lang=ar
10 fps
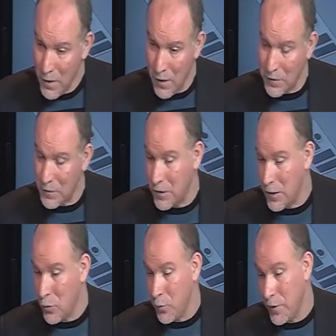خاطرش
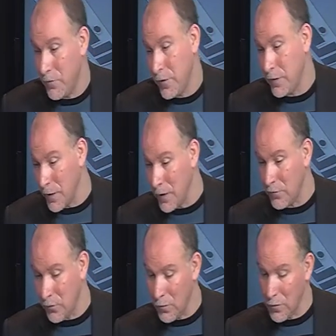لا كوب دافريك دي
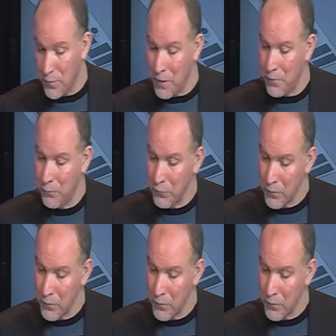ناسيون كومام